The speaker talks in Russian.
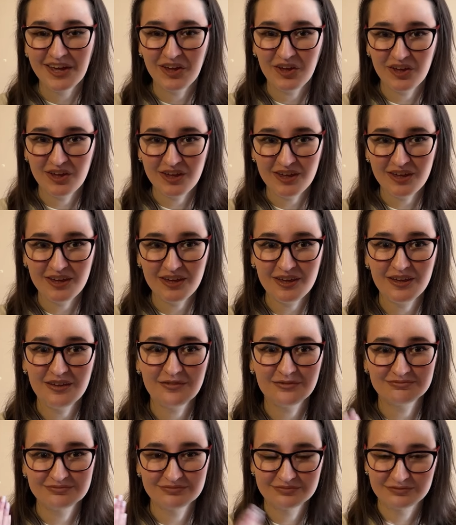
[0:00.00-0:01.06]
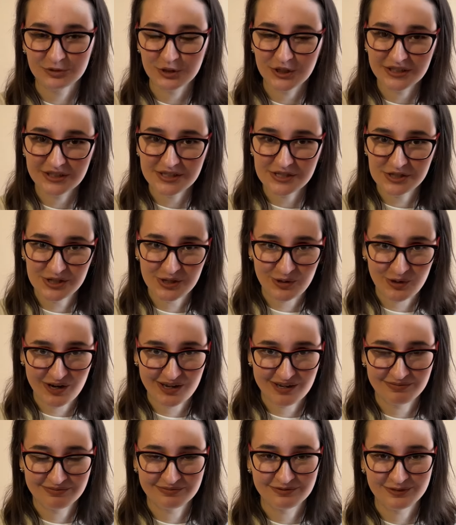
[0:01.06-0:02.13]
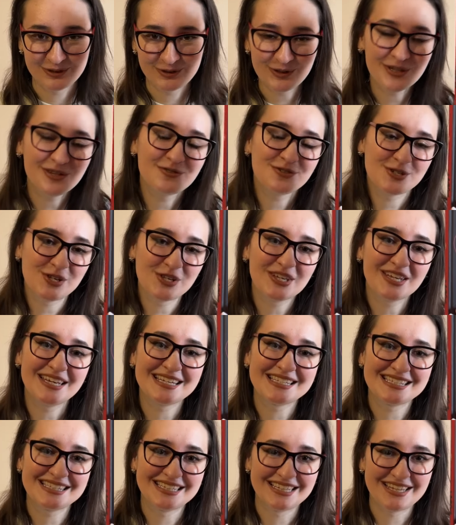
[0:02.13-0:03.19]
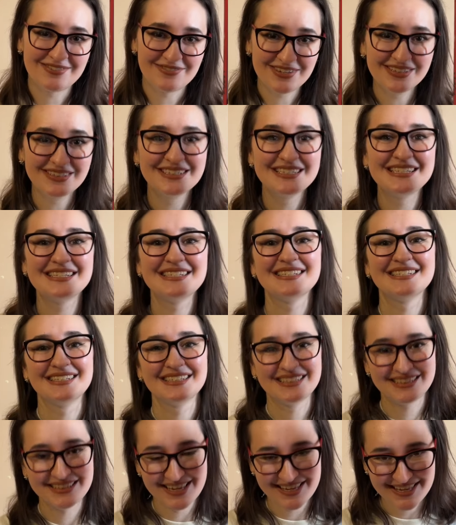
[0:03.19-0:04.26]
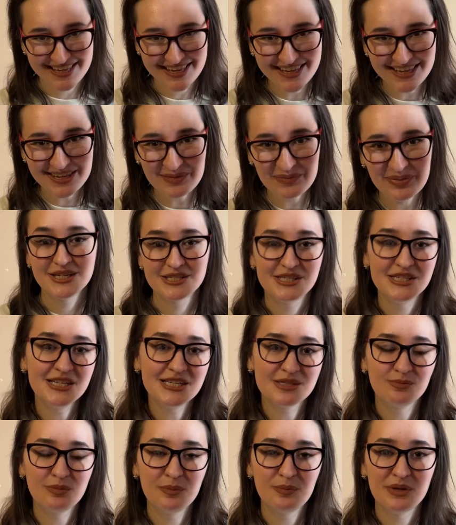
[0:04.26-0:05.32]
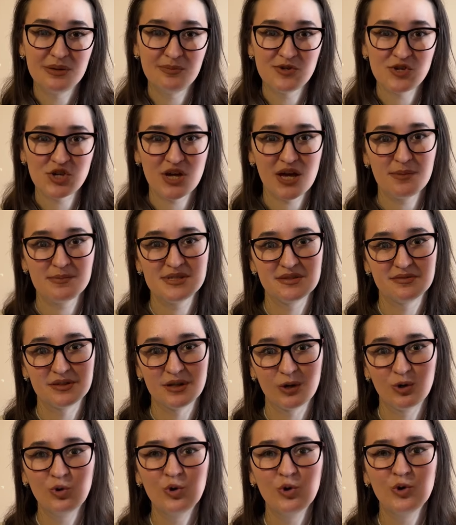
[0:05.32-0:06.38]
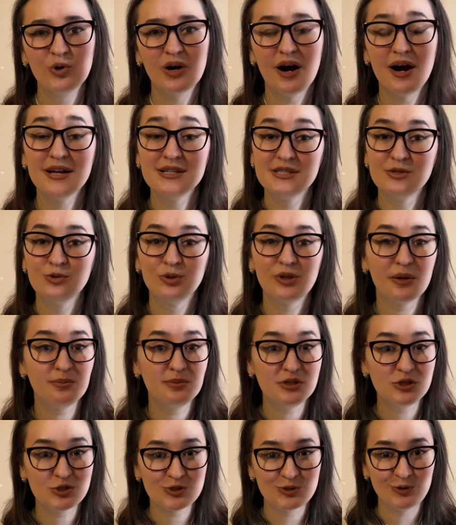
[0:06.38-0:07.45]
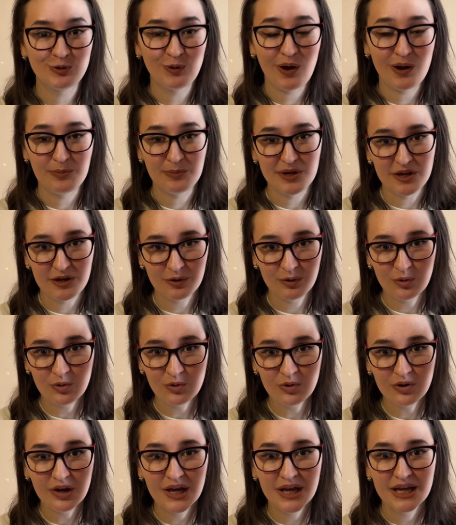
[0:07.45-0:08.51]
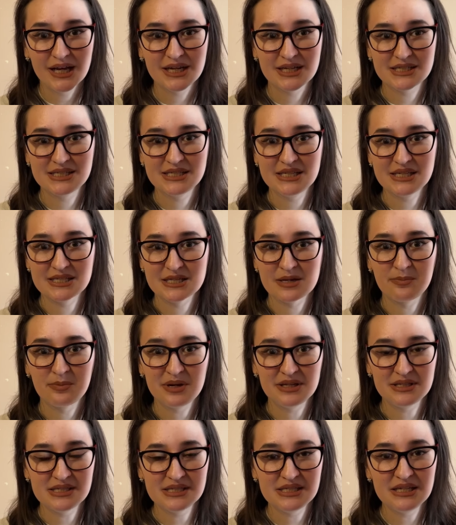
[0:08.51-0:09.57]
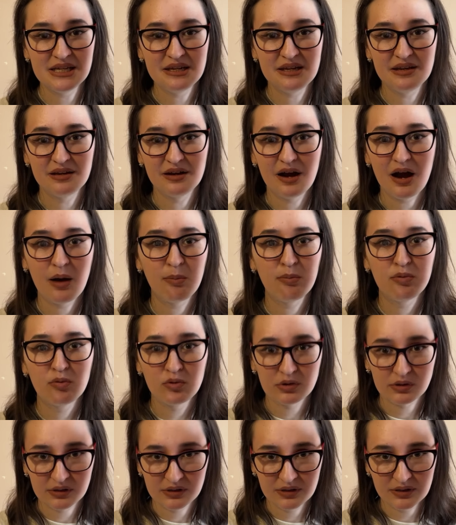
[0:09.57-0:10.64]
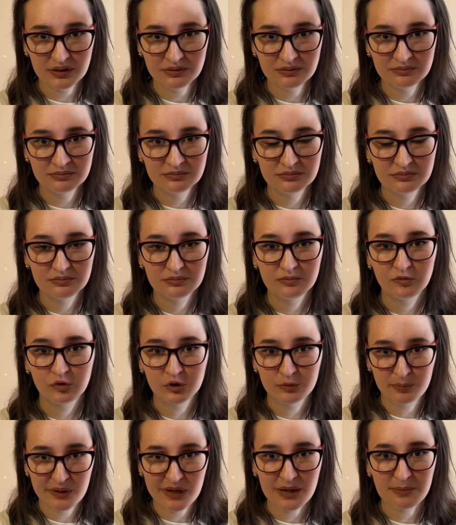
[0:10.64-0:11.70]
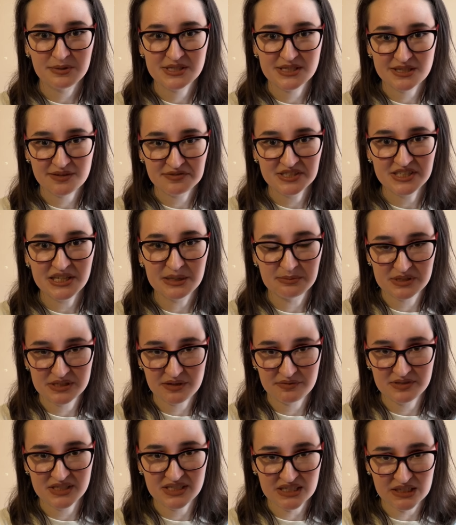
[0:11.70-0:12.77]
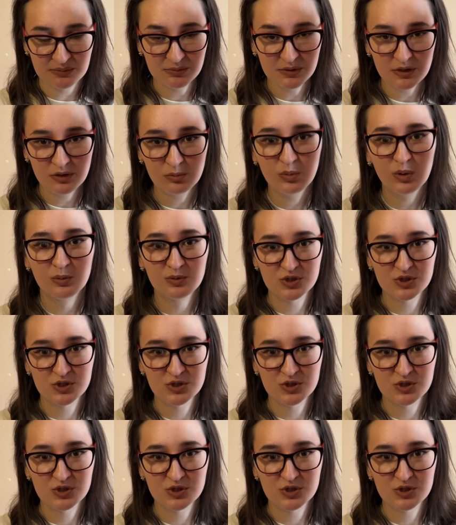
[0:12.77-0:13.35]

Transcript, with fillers: и вот эта история. В итоге все-таки остановилась на ней. Здесь мы перемещаемся в такую антиутопичную Америку, где запретили аборты, вот прямо совсем-совсем на любом